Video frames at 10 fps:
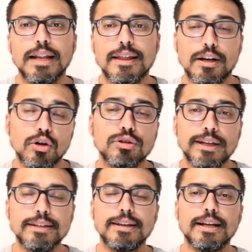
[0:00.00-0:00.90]
de la
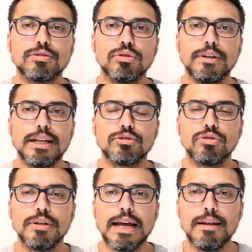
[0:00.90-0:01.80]
derrota, en este caso de
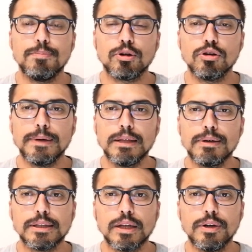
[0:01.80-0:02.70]
Nacional por Copa
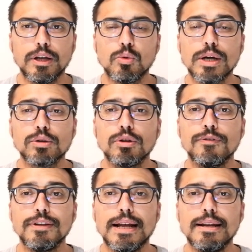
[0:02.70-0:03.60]
Libertadores, cuarto
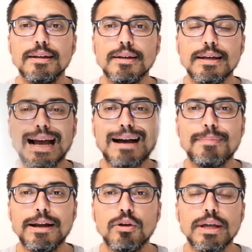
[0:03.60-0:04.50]
de final, a
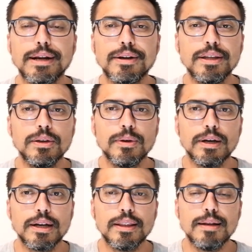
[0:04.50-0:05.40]
manos de
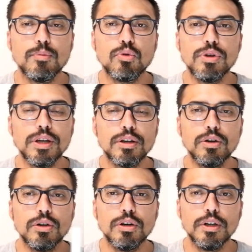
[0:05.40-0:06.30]
River, del
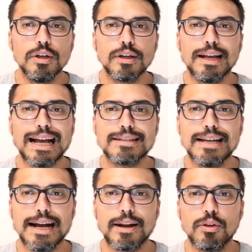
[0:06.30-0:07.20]
muñeco
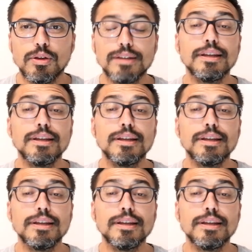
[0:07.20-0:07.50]
Gallardo,